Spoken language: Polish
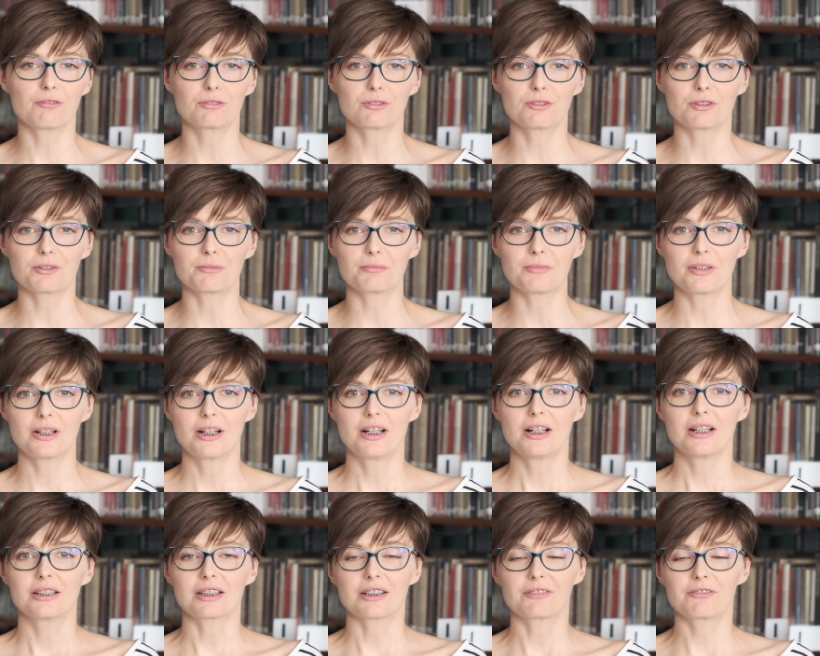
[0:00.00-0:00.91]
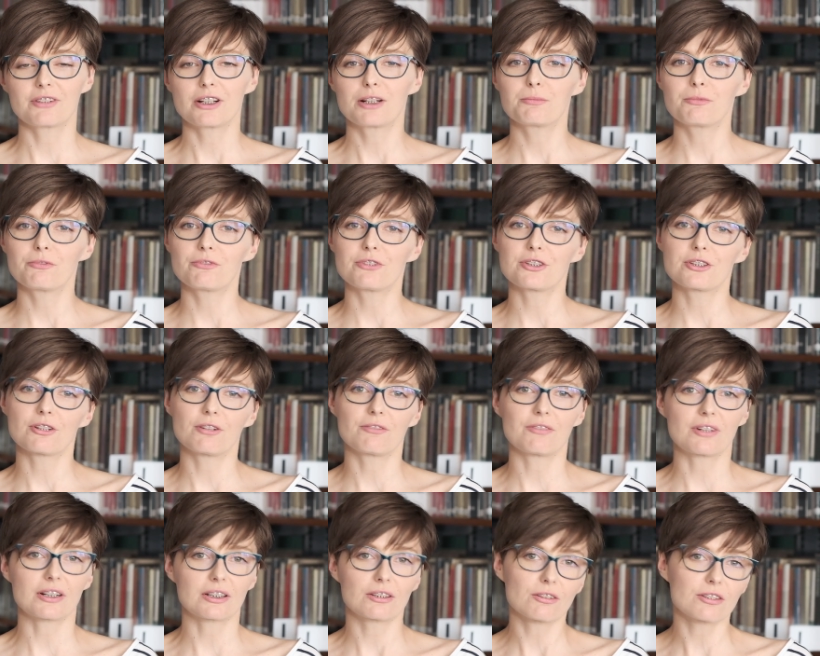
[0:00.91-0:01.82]
w którym tak wiele mówi się o
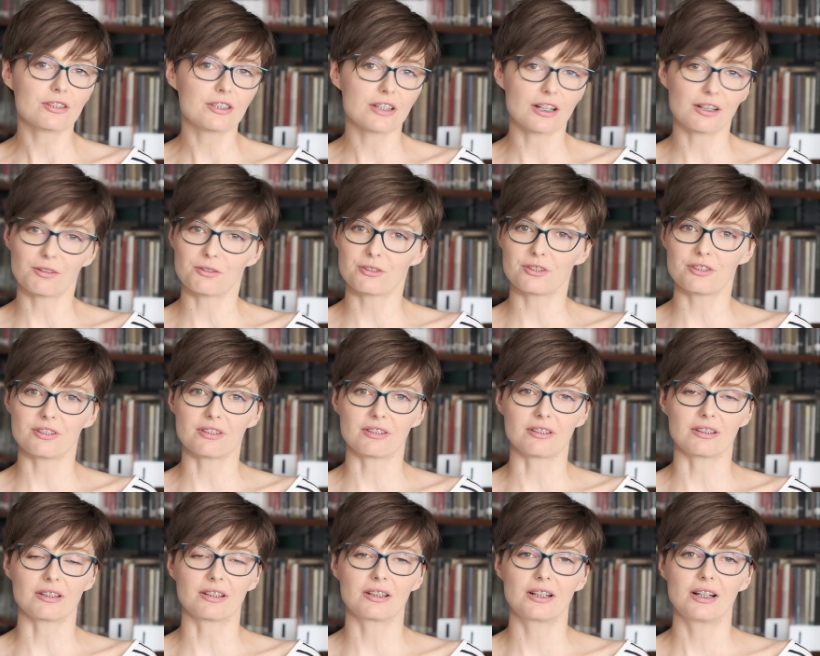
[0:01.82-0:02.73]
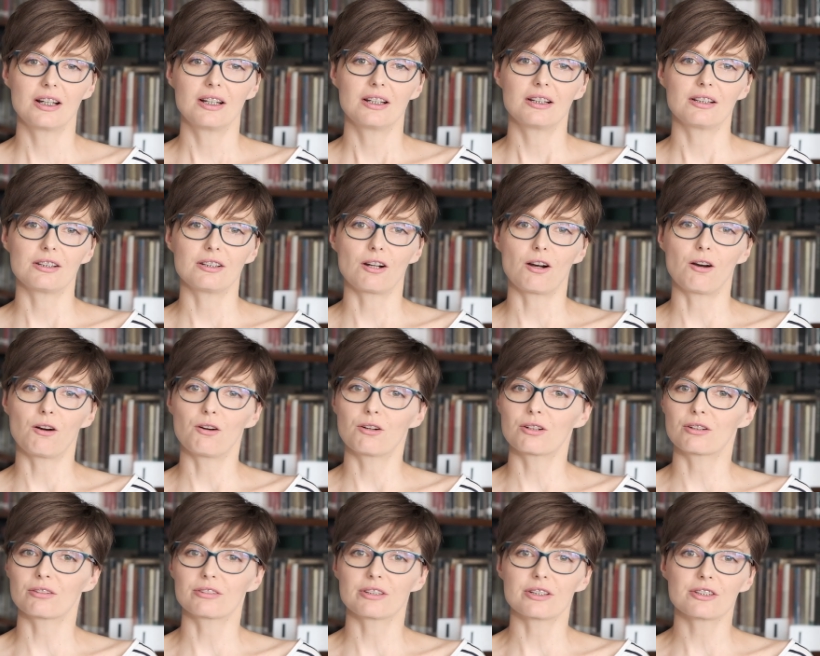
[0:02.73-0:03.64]
wartościach rodzinnych, e, o
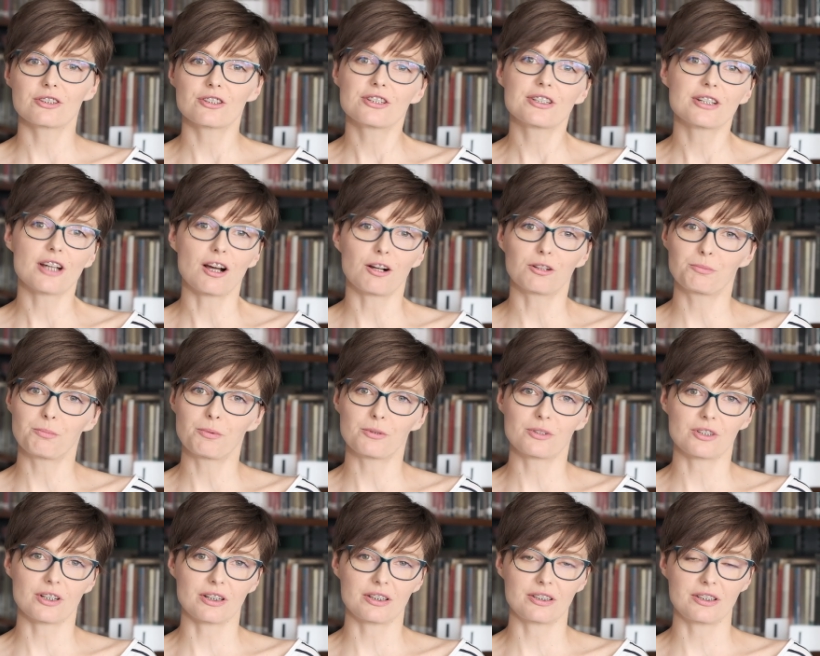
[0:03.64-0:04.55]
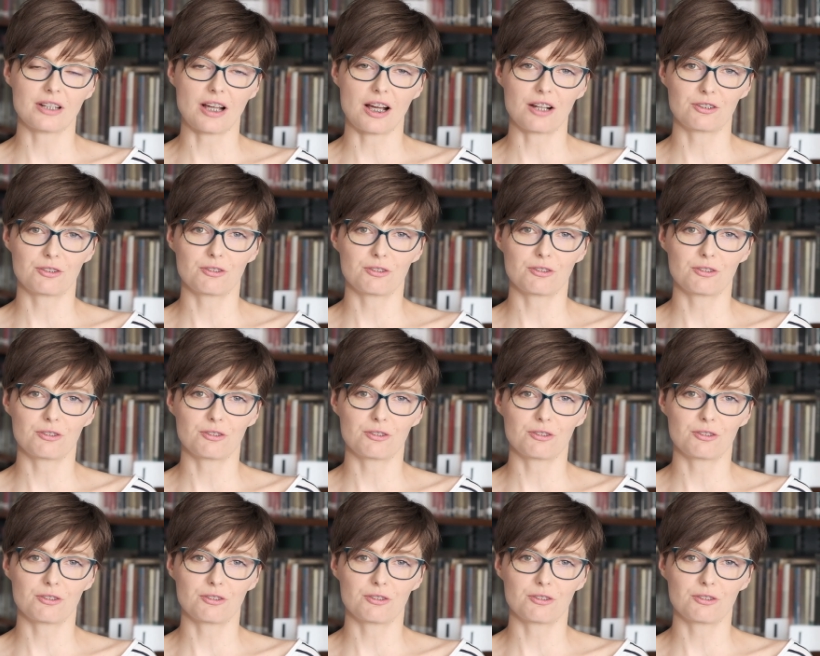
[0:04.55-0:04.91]
ochronie życia od poczęcia aż